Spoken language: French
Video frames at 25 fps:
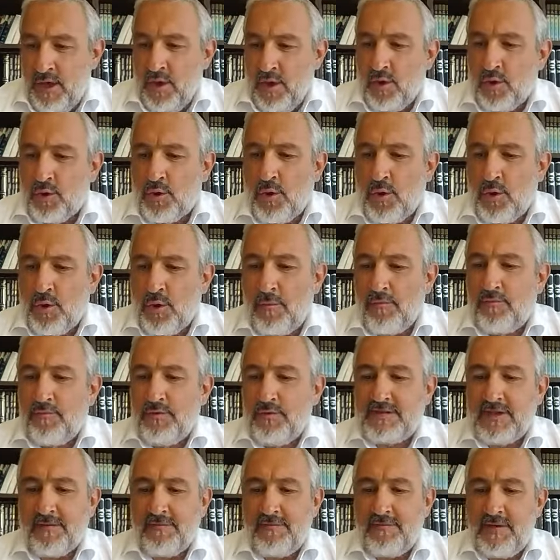Comme vous le
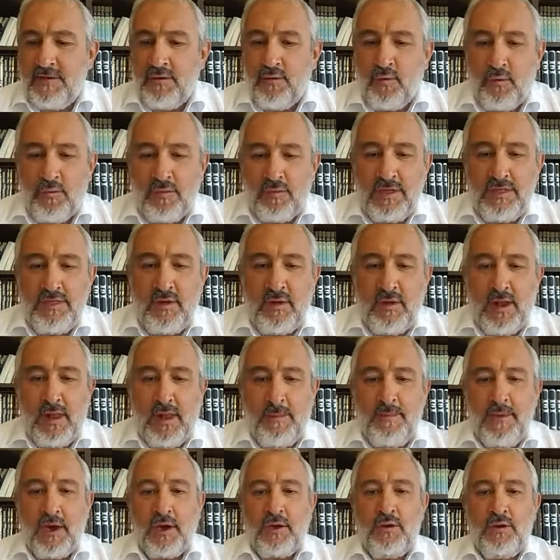savez, on est dans la
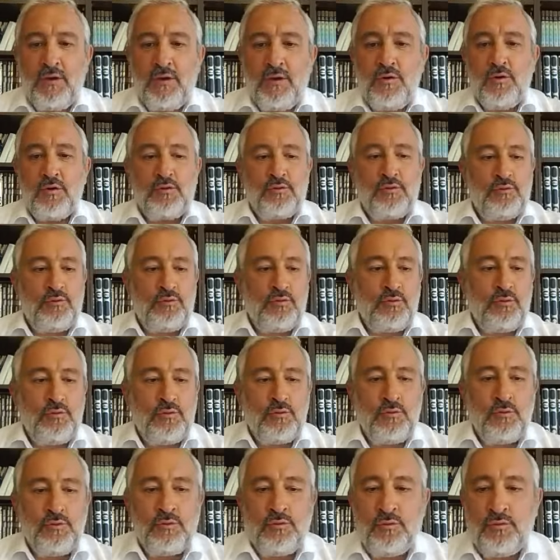période
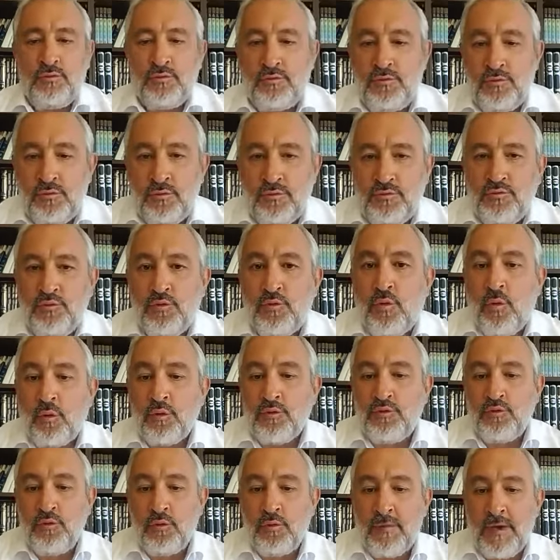du conte du
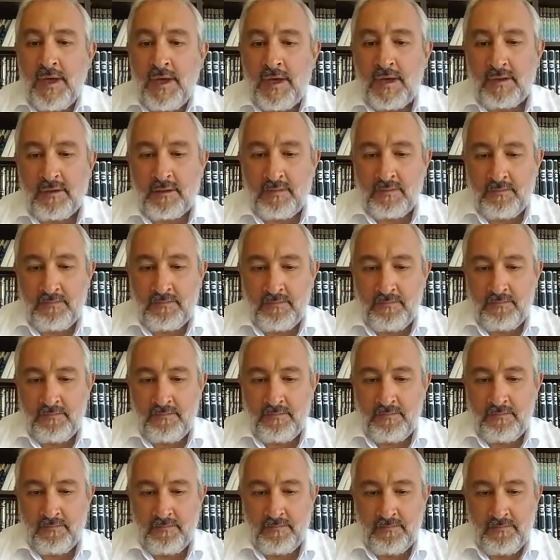Homer.
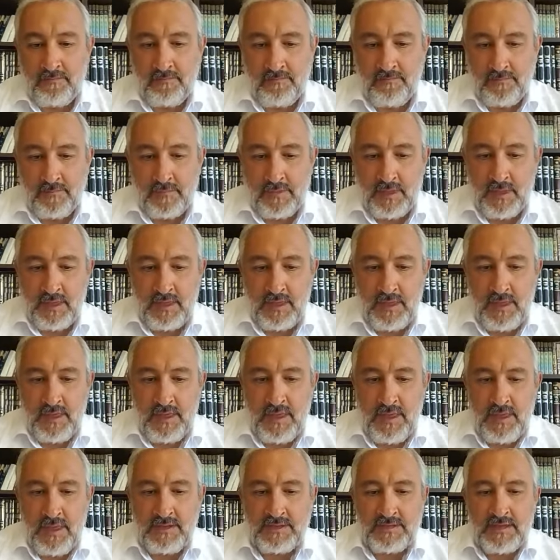
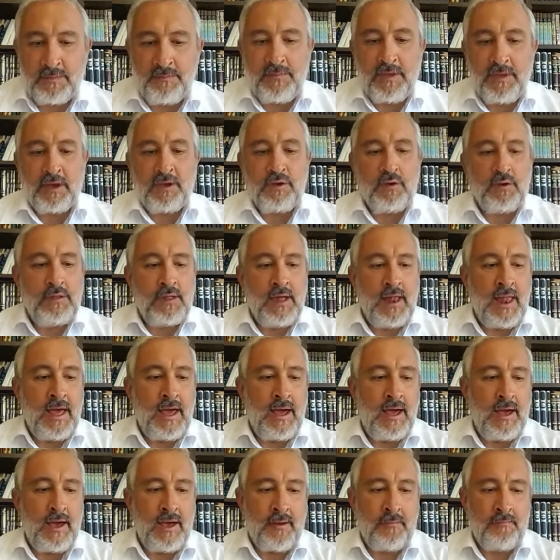Et cette période, elle
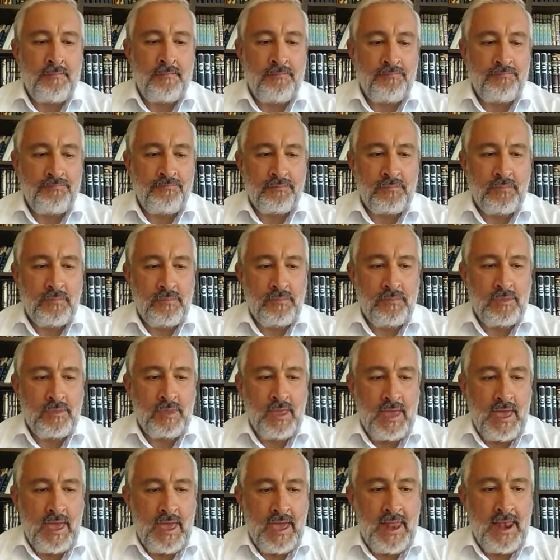a
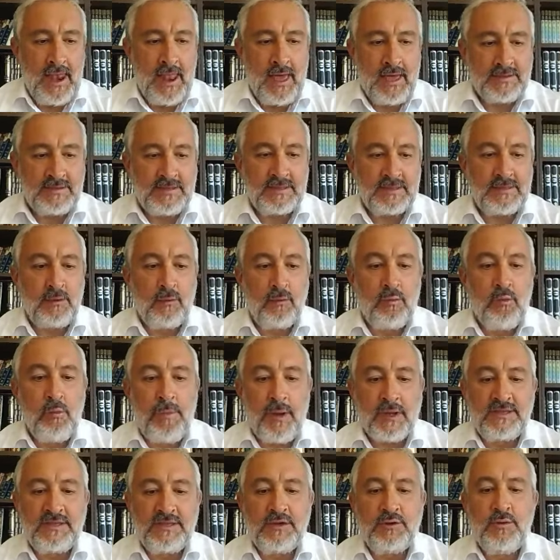un certain nombre de
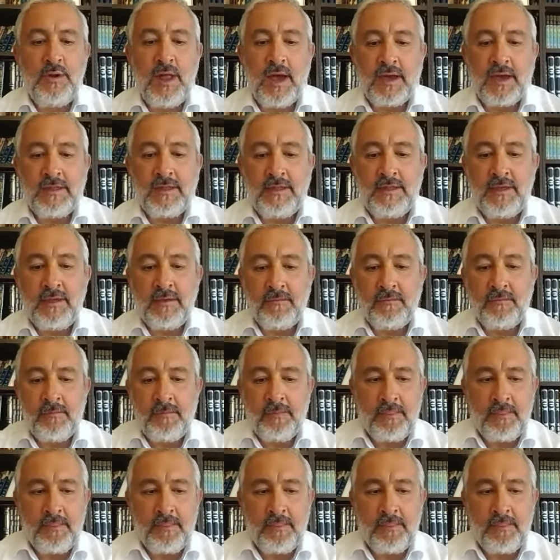particularités